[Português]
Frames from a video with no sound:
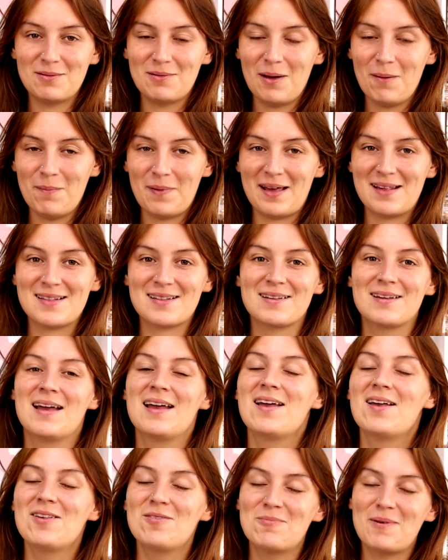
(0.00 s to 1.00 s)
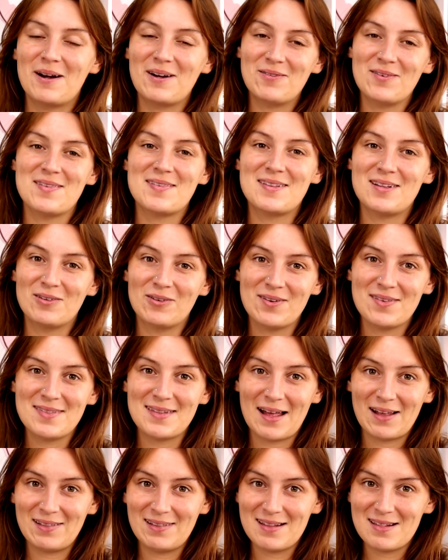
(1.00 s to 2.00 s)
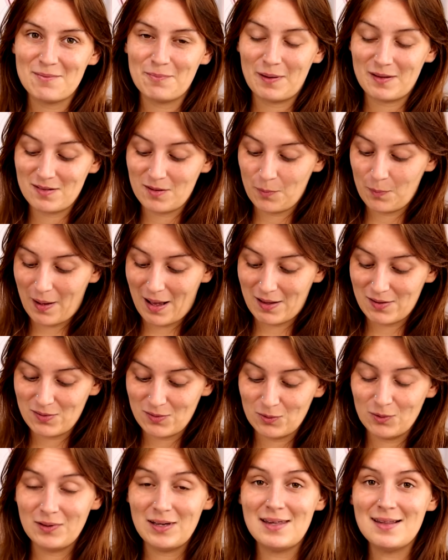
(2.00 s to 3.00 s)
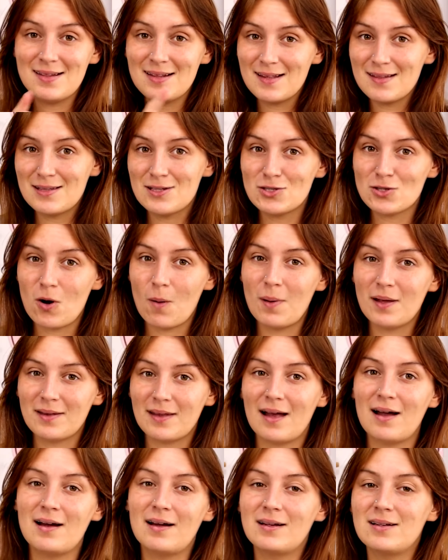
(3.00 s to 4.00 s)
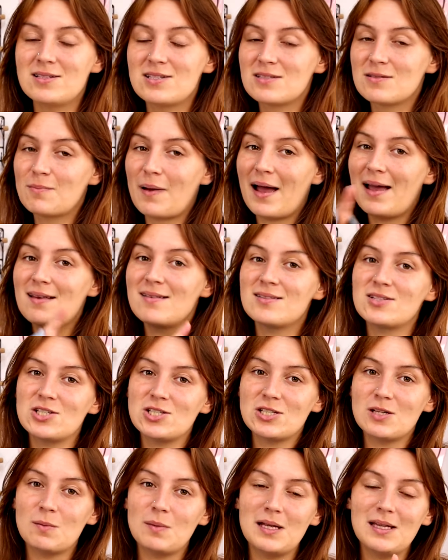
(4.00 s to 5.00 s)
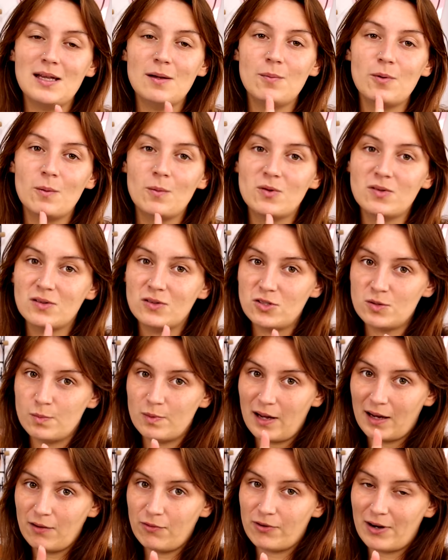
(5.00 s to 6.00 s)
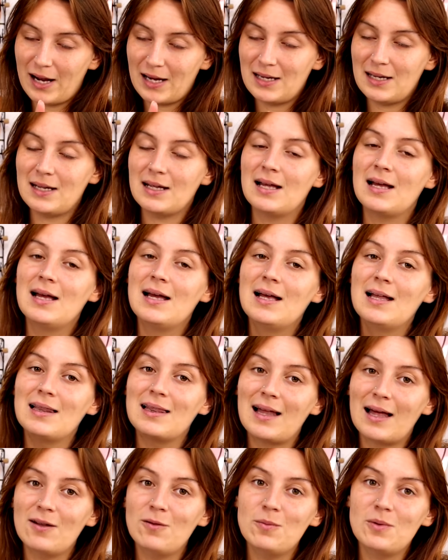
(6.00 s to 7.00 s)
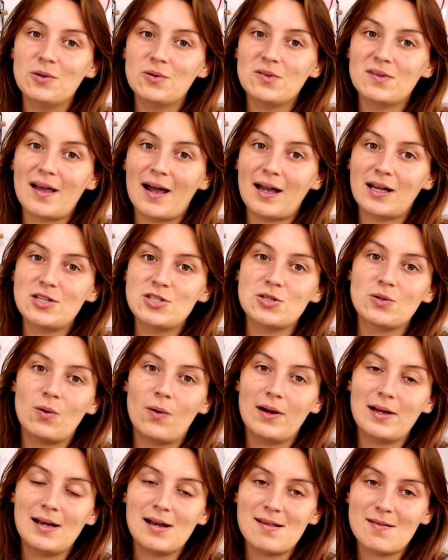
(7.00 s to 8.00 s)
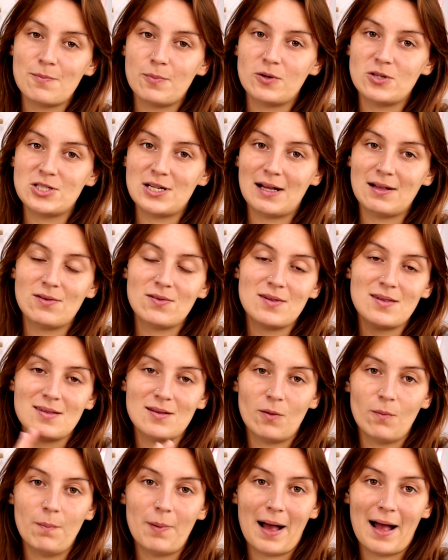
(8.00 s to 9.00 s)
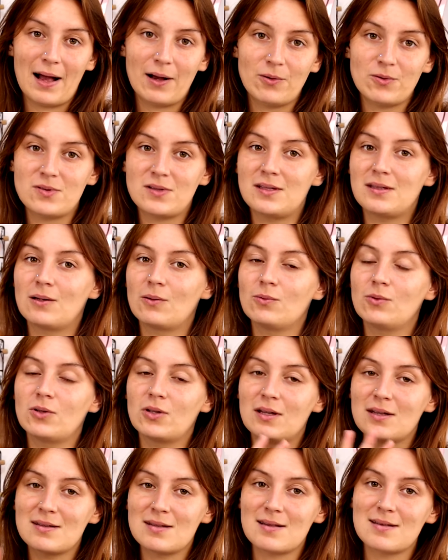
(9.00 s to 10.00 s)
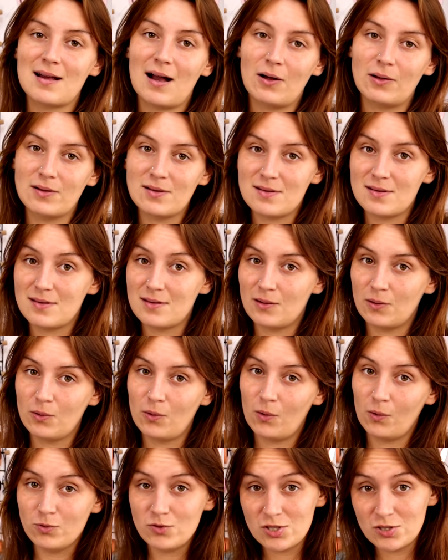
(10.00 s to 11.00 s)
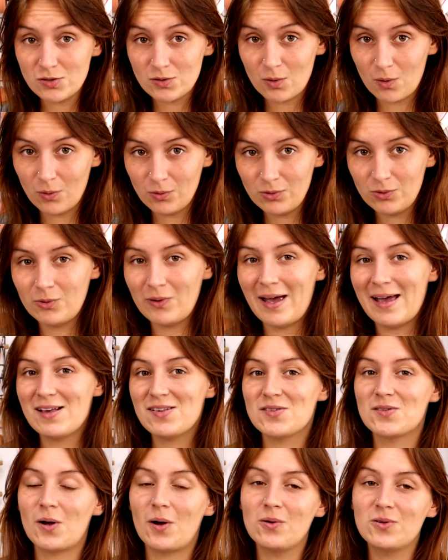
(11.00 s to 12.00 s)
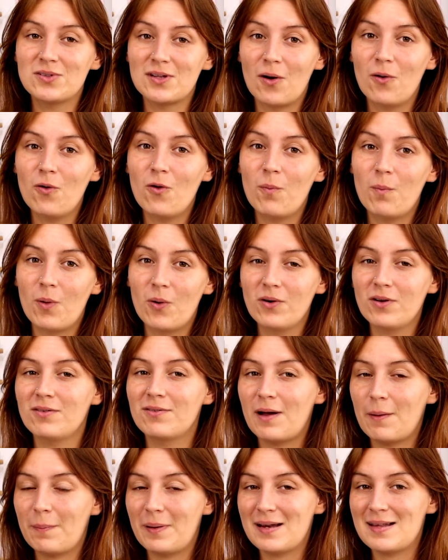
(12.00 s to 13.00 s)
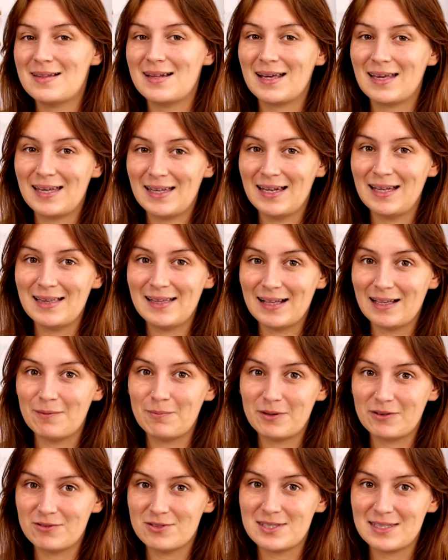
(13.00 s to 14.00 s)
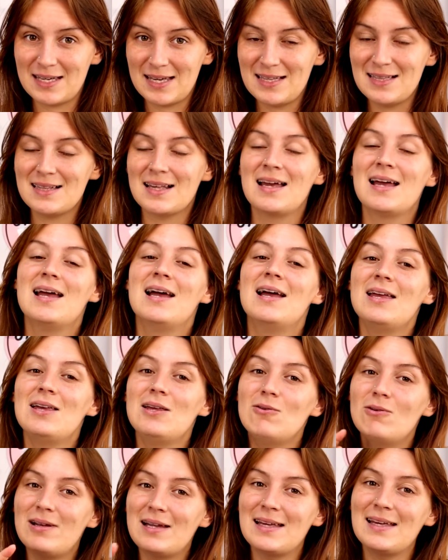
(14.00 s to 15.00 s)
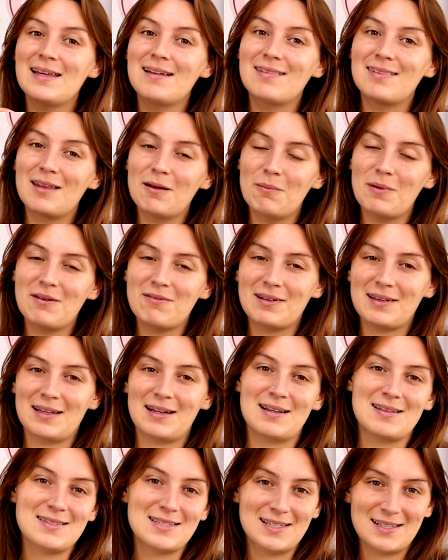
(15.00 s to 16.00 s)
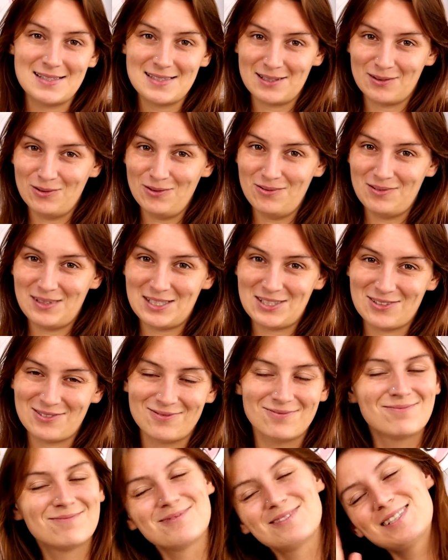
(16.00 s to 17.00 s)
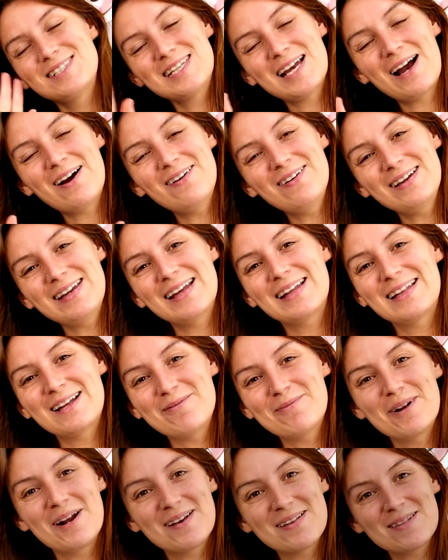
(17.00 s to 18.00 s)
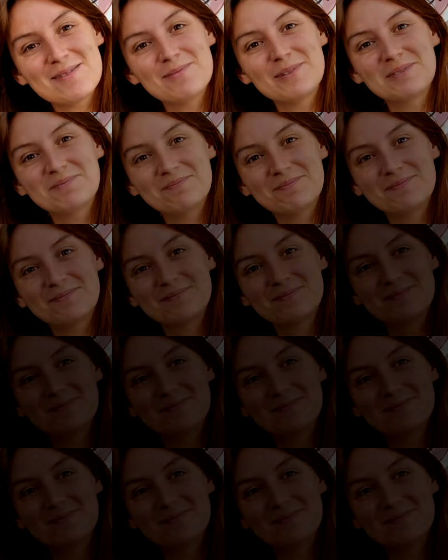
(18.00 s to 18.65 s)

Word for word: da minha peça. Espero que vocês tenham gostado desse passo a passo. Esqueci de comentar antes, mas a gente também tem promoção de Black Friday lá no meu site com aqueles projetos que são pagos, então todas as aulas estão com desconto, é só usar o cupom que vai aparecer aqui na tela para vocês e o link também vai estar na descrição do vídeo. Tchau e até a próxima!